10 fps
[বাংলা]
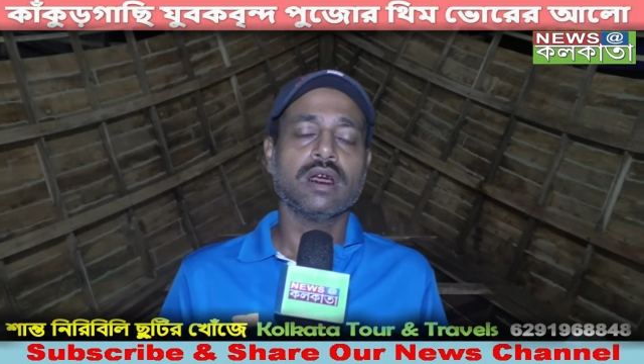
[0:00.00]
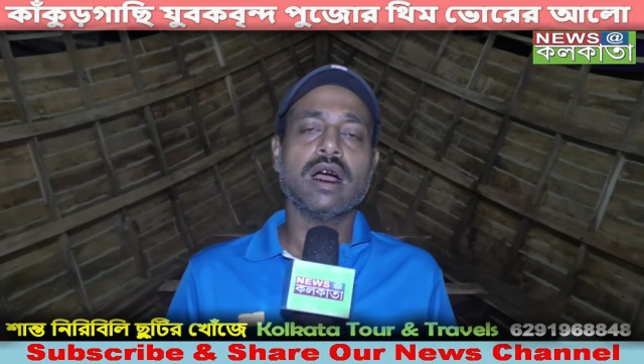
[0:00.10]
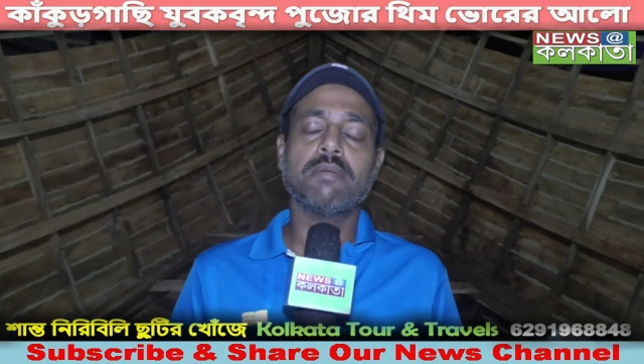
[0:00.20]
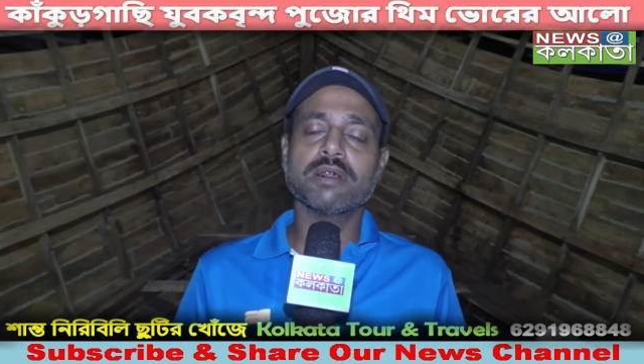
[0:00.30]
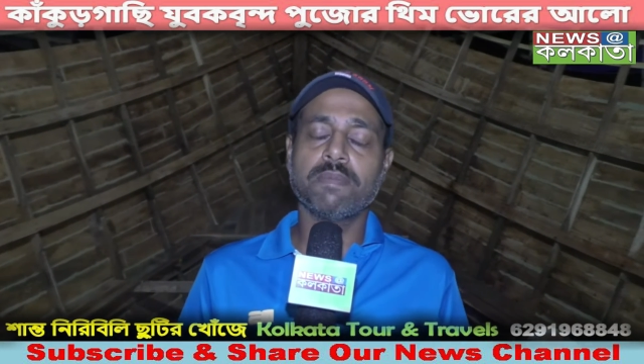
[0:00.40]

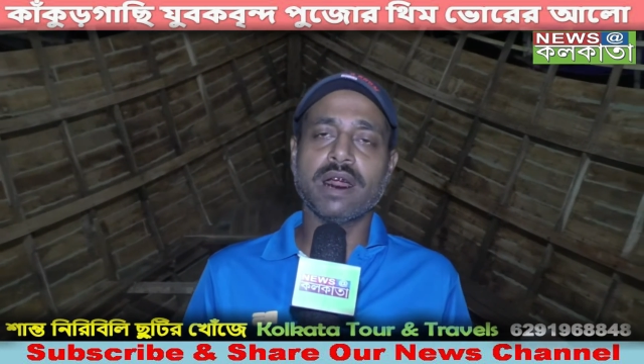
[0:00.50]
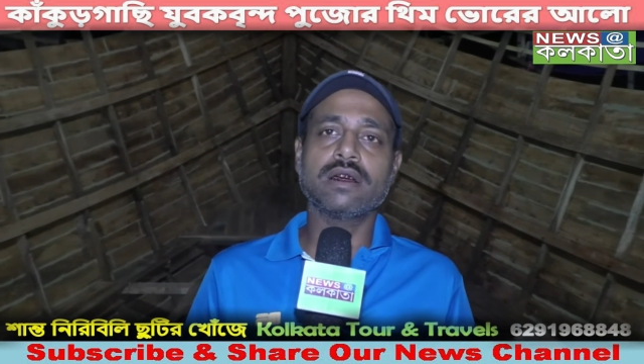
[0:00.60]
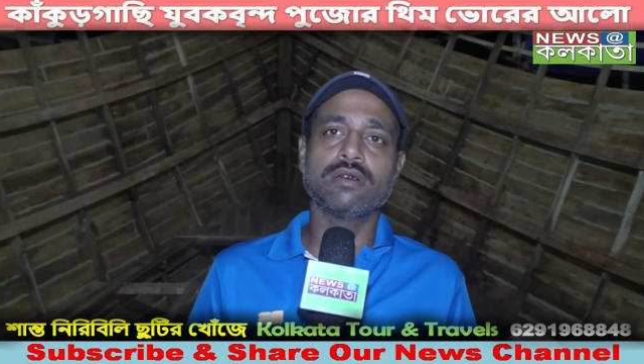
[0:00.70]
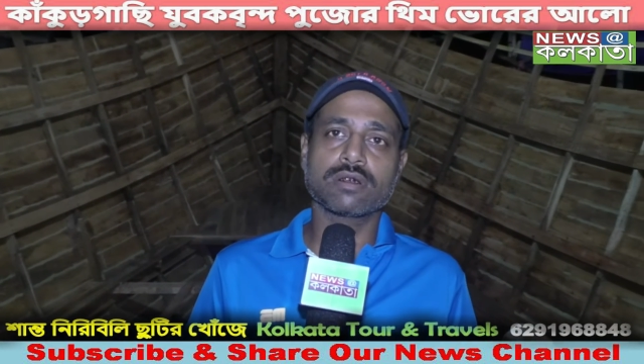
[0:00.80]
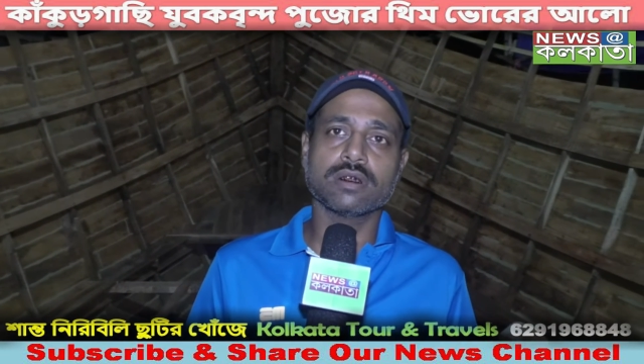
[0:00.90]
আমাদের ব্লাড
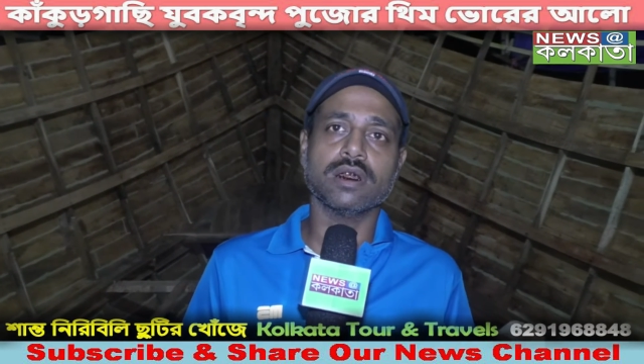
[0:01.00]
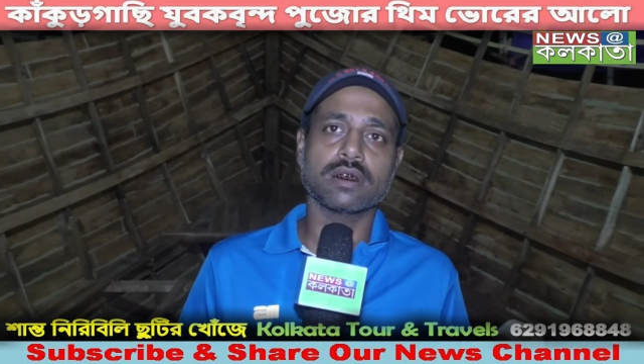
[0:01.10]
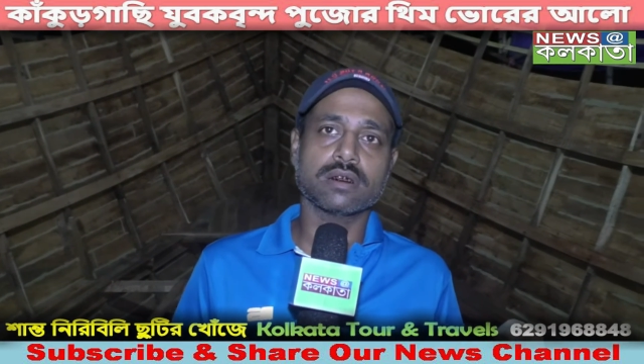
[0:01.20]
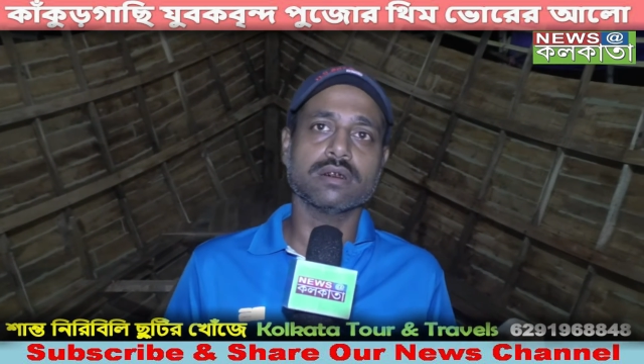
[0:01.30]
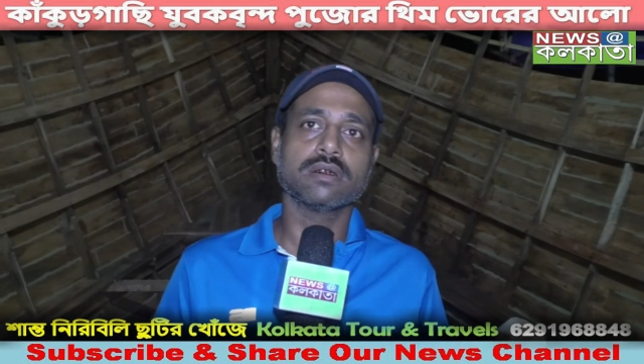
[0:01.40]
ডোনেশন
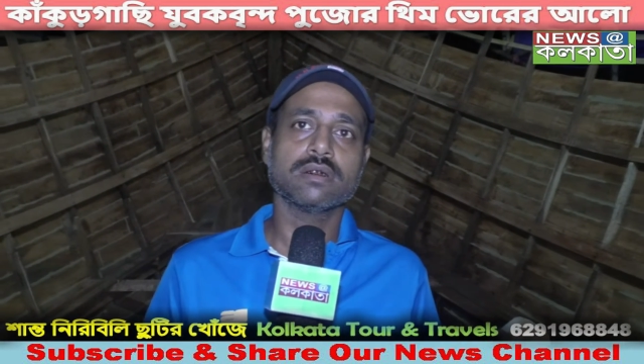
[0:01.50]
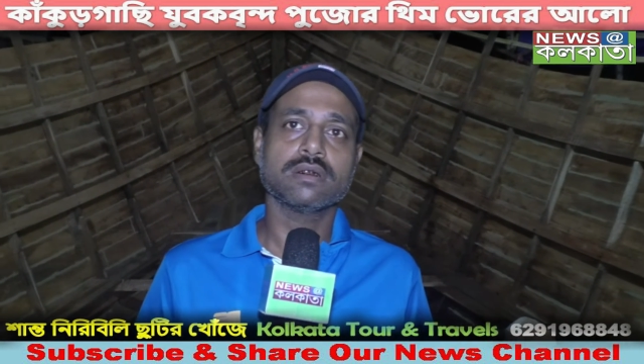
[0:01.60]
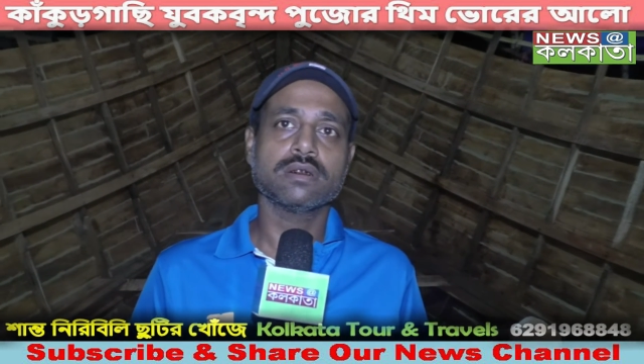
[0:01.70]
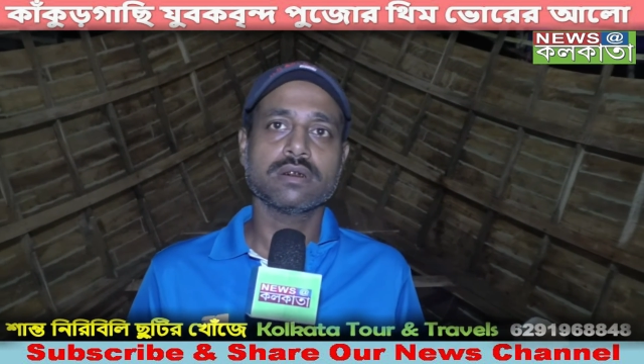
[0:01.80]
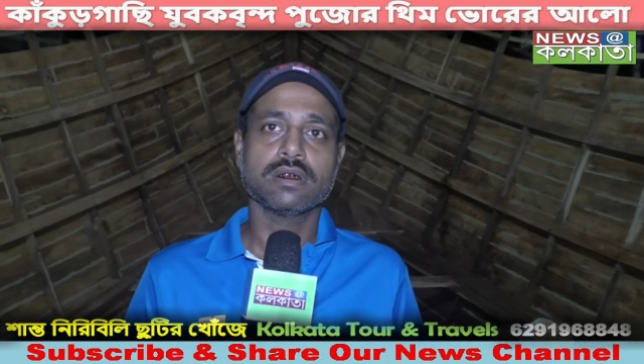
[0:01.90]
থাকছে
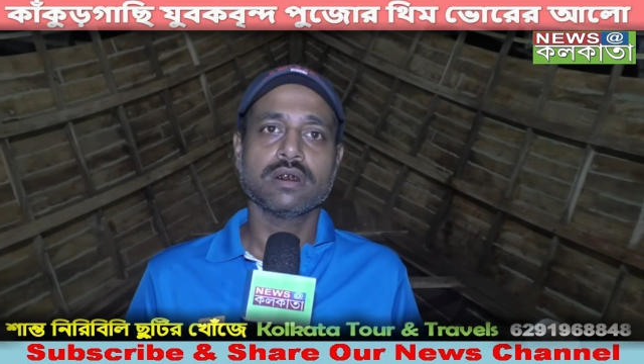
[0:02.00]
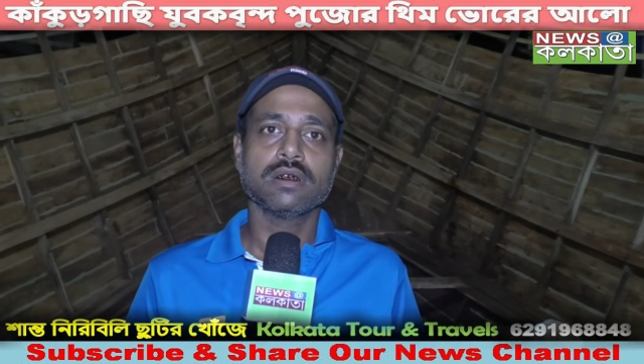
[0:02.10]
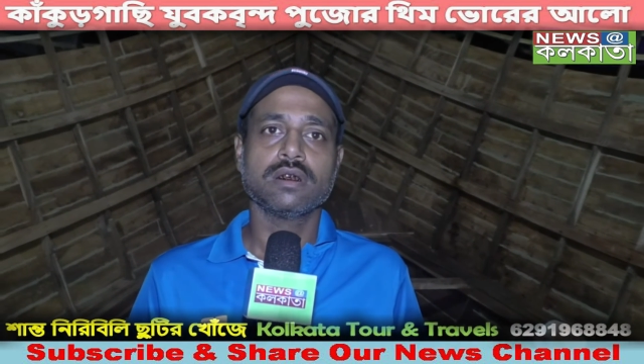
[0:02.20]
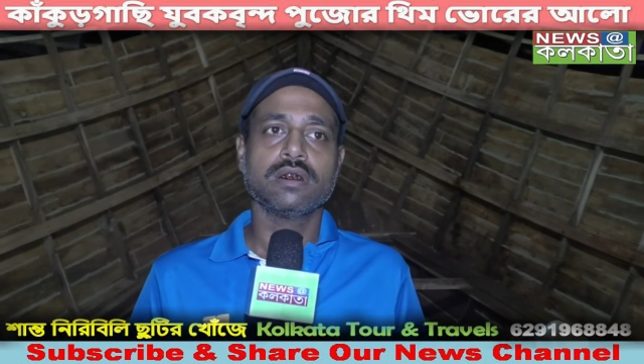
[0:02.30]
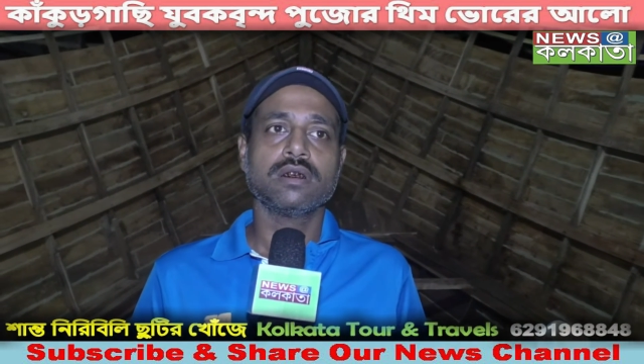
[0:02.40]

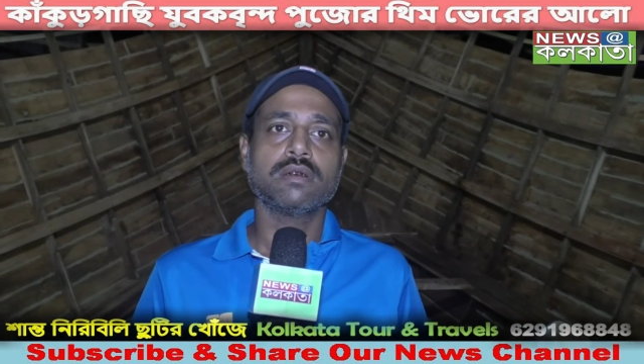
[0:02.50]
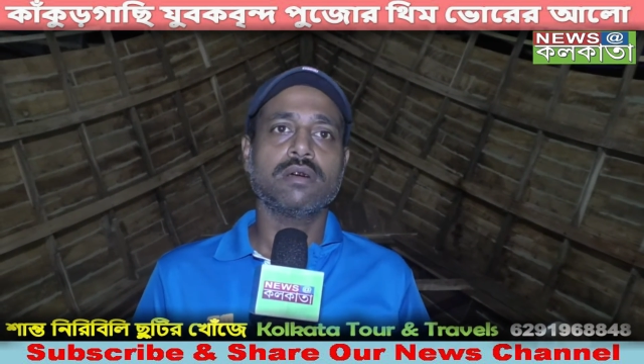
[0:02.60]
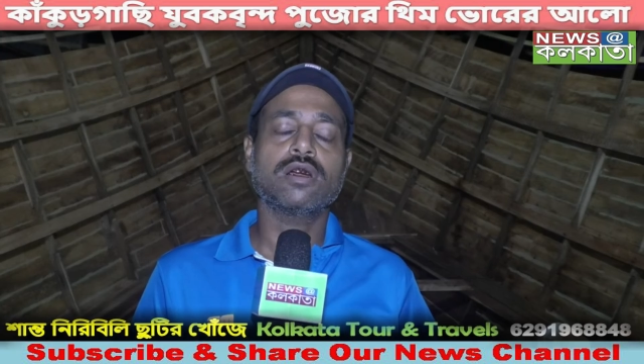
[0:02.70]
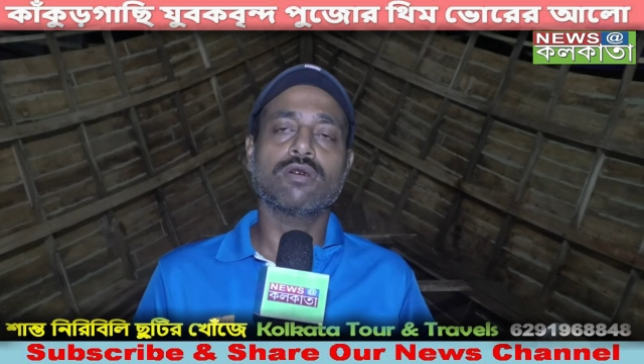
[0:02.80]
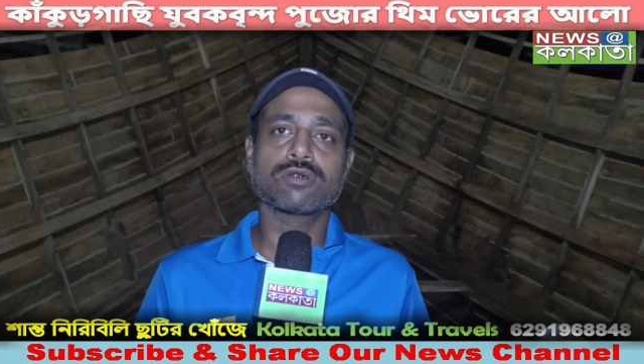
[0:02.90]

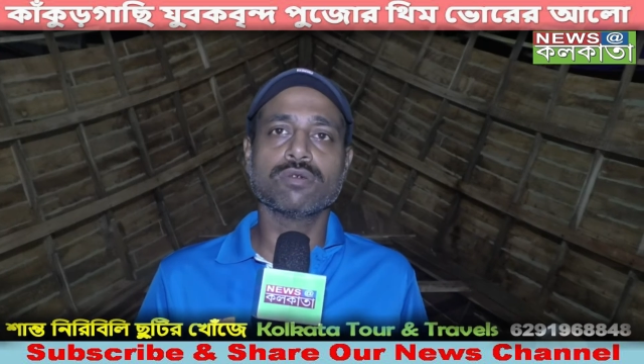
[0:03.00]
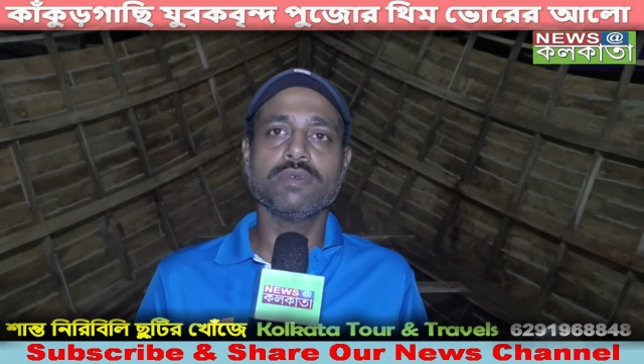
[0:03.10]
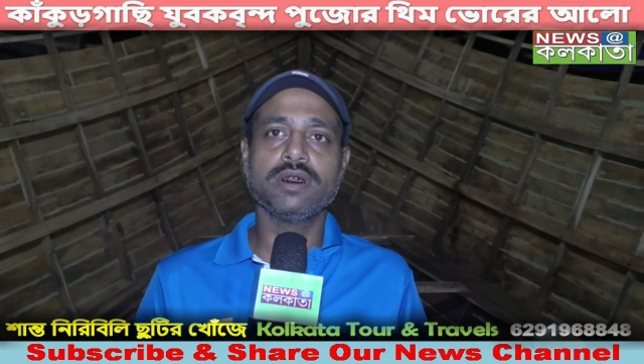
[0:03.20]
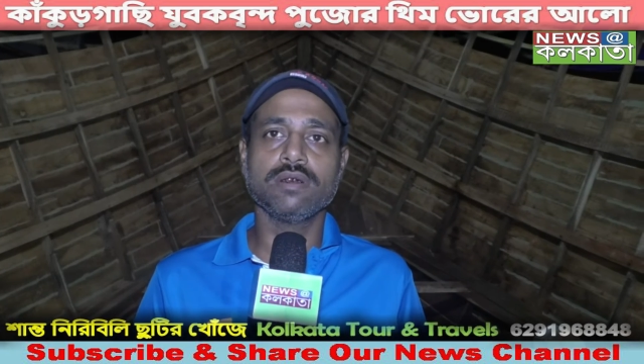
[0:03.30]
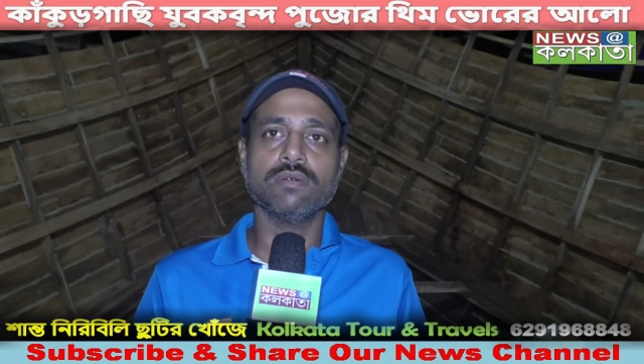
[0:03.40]
এটা
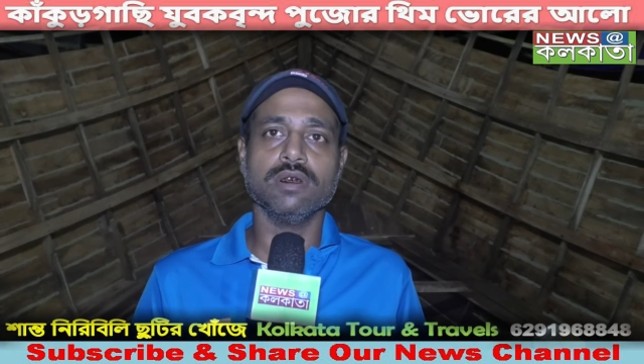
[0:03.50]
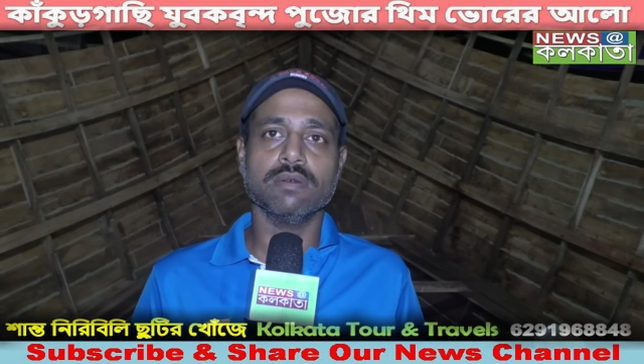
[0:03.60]
অষ্টমীর দিন করি